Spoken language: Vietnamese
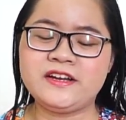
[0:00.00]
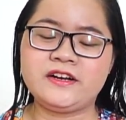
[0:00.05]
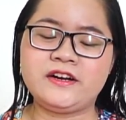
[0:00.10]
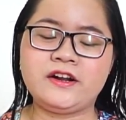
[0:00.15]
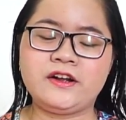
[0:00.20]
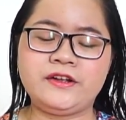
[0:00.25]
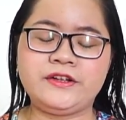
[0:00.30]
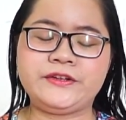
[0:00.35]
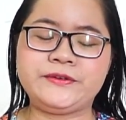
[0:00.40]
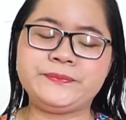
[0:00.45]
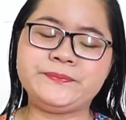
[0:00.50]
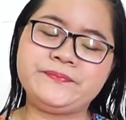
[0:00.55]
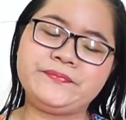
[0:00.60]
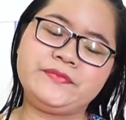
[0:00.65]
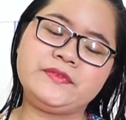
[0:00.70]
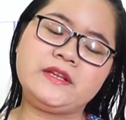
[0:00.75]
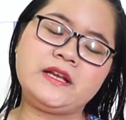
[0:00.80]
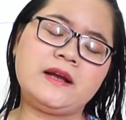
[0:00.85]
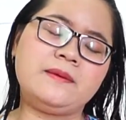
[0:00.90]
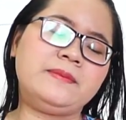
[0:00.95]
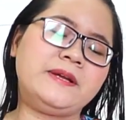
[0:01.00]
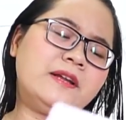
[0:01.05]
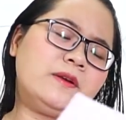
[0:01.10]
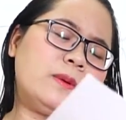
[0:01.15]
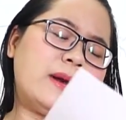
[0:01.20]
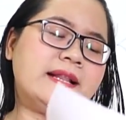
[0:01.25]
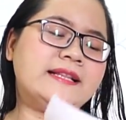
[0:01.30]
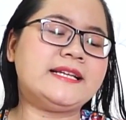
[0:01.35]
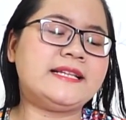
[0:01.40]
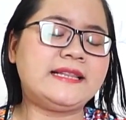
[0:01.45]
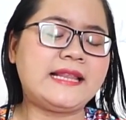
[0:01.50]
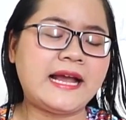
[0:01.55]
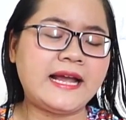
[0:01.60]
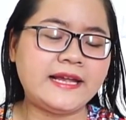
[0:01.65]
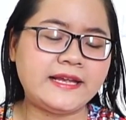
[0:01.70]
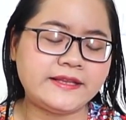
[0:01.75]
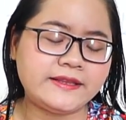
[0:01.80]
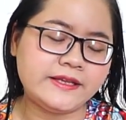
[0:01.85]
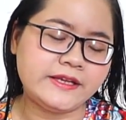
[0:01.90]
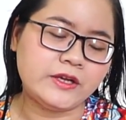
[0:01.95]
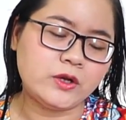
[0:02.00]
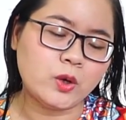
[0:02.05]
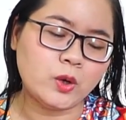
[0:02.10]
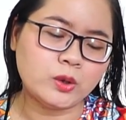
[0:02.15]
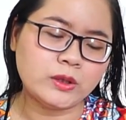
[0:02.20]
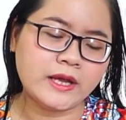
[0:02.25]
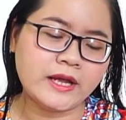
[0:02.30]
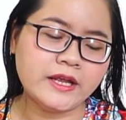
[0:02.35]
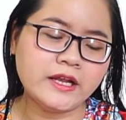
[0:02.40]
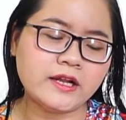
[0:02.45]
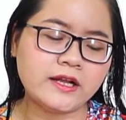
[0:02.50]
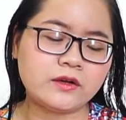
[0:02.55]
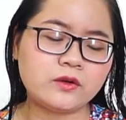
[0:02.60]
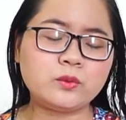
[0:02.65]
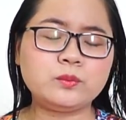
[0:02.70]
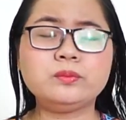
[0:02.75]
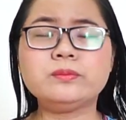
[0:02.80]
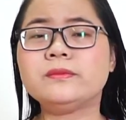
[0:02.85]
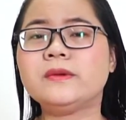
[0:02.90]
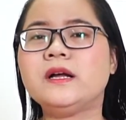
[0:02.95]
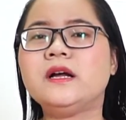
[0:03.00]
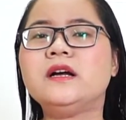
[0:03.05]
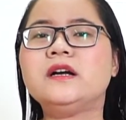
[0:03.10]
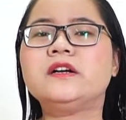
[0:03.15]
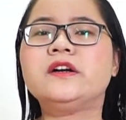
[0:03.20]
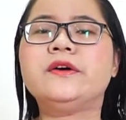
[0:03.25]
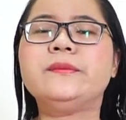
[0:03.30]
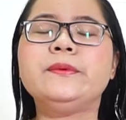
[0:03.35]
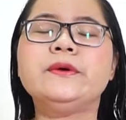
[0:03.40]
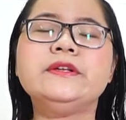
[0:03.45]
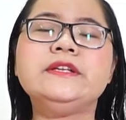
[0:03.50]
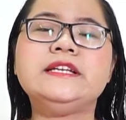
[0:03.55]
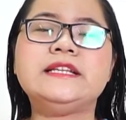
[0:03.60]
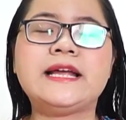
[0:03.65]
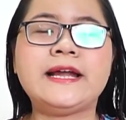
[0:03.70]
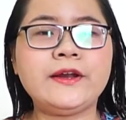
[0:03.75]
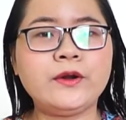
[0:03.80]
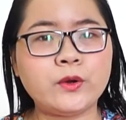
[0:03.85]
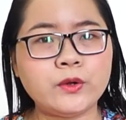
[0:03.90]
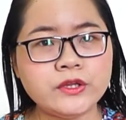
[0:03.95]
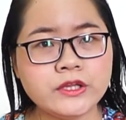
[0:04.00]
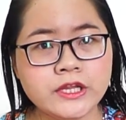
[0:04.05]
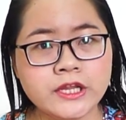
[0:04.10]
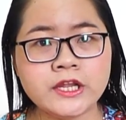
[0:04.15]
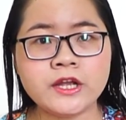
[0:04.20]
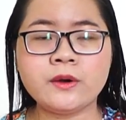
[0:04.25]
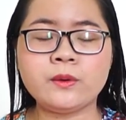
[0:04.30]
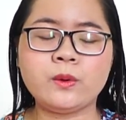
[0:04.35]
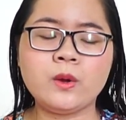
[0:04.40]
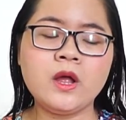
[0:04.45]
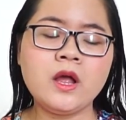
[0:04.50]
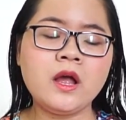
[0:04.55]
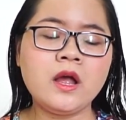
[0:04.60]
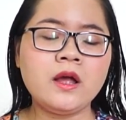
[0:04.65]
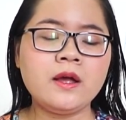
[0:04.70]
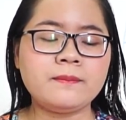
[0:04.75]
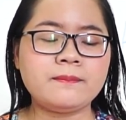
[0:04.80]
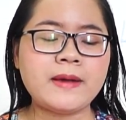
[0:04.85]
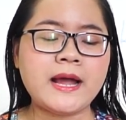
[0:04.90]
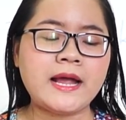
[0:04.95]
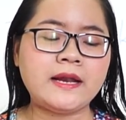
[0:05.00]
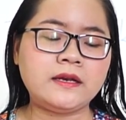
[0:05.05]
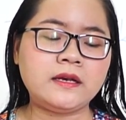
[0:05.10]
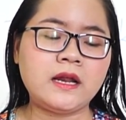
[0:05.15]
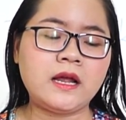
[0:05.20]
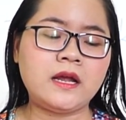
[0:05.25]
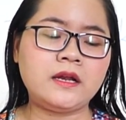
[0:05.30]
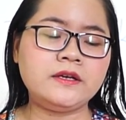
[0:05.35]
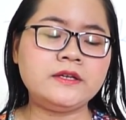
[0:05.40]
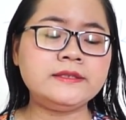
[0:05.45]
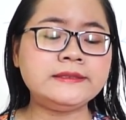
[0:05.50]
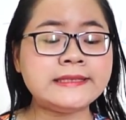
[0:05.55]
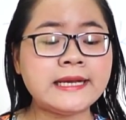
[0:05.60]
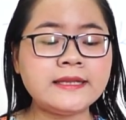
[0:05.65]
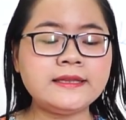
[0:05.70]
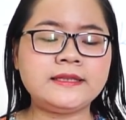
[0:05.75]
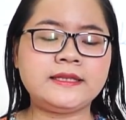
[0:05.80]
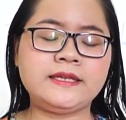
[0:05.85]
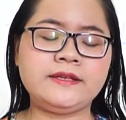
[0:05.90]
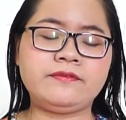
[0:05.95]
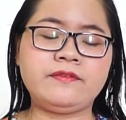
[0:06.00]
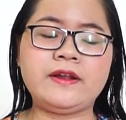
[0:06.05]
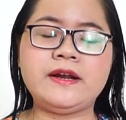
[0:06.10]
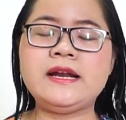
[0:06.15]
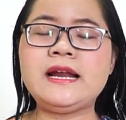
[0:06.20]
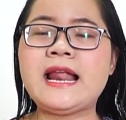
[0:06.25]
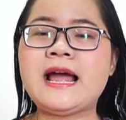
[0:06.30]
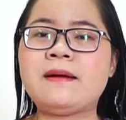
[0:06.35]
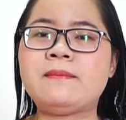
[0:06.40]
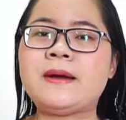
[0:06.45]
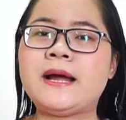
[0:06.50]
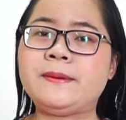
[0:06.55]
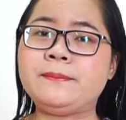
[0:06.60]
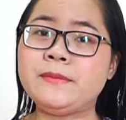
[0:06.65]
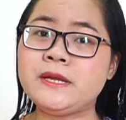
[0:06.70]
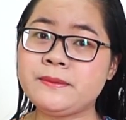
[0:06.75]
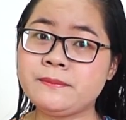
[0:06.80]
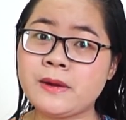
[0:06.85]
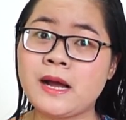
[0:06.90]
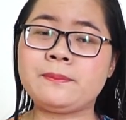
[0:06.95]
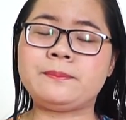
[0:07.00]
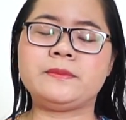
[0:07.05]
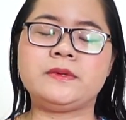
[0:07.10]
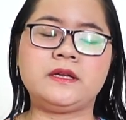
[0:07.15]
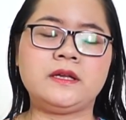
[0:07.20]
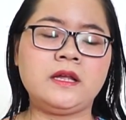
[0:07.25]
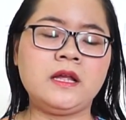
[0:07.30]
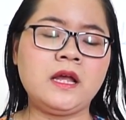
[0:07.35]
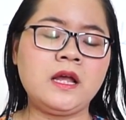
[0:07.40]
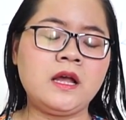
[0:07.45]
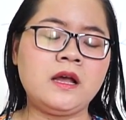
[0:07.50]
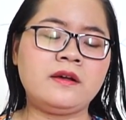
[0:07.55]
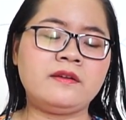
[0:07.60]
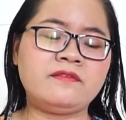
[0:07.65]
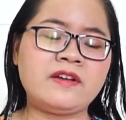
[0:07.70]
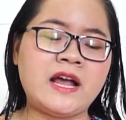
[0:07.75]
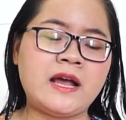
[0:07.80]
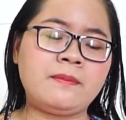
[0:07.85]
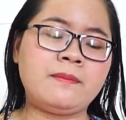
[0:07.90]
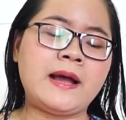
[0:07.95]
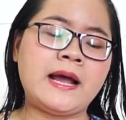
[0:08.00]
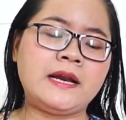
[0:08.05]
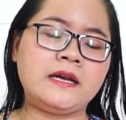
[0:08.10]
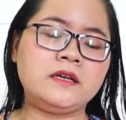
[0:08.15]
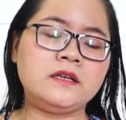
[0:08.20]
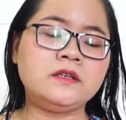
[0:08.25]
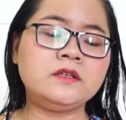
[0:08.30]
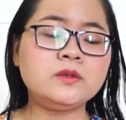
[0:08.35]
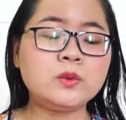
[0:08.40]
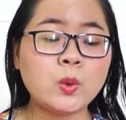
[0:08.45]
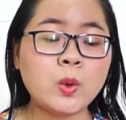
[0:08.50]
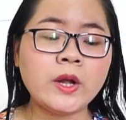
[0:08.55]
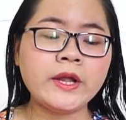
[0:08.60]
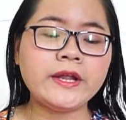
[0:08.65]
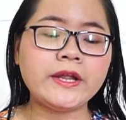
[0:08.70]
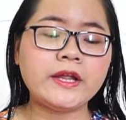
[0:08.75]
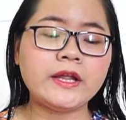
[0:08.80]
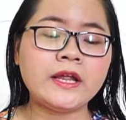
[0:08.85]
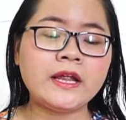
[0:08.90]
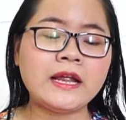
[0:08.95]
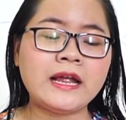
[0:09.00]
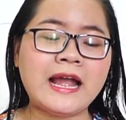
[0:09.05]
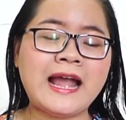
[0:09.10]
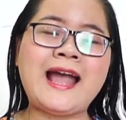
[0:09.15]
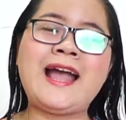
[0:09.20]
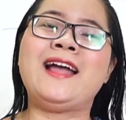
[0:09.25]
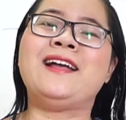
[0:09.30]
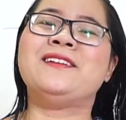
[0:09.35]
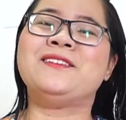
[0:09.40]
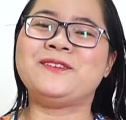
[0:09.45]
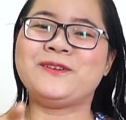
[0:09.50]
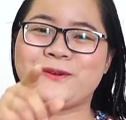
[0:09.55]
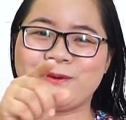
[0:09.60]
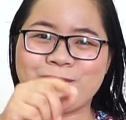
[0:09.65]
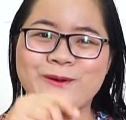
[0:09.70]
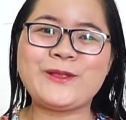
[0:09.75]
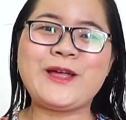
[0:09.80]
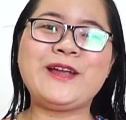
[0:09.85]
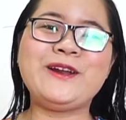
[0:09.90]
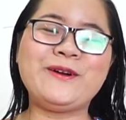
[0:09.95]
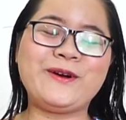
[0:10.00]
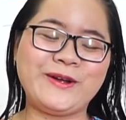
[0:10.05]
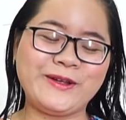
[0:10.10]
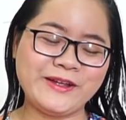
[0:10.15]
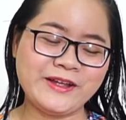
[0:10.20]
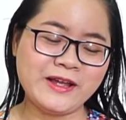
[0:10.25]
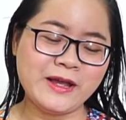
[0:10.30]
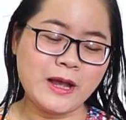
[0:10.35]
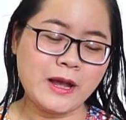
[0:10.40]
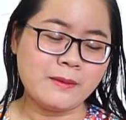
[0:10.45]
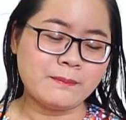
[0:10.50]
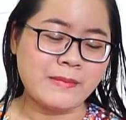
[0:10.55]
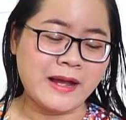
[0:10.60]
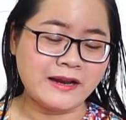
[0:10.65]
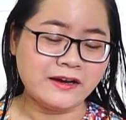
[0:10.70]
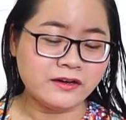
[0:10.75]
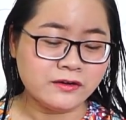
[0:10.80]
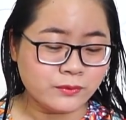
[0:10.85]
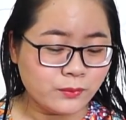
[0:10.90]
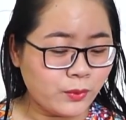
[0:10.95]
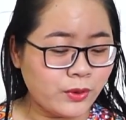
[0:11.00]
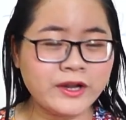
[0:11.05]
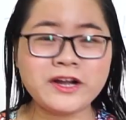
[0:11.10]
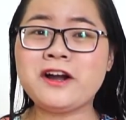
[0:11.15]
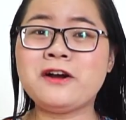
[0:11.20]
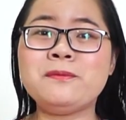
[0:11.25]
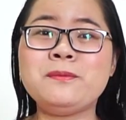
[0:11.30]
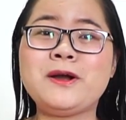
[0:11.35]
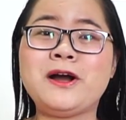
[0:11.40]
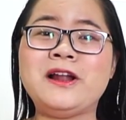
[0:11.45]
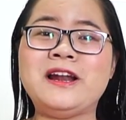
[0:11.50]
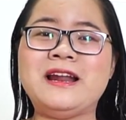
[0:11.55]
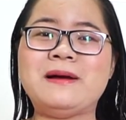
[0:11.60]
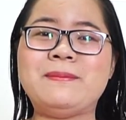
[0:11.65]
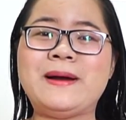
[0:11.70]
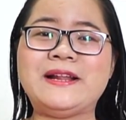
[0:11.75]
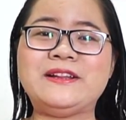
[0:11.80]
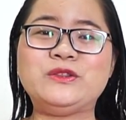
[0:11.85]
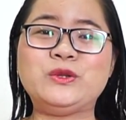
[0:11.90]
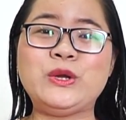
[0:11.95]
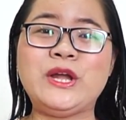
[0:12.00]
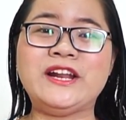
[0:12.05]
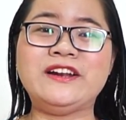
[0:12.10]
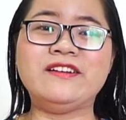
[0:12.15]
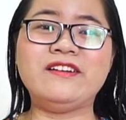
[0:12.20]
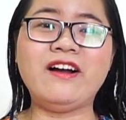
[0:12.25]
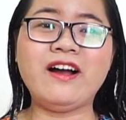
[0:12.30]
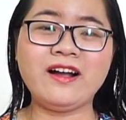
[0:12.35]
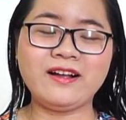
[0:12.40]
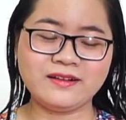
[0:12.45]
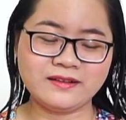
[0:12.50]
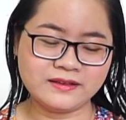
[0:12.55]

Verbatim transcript: Rồi, cầm kết quả trên tay thì cô thấy là cũng ờ, không có gì thay đổi nhiều Bạn à, đứng nhất thì vẫn là bạn Minh Mập Và bạn đứng cuối À, cô thấy rồi Bạn đứng cuối không còn là bạn Tuyền nữa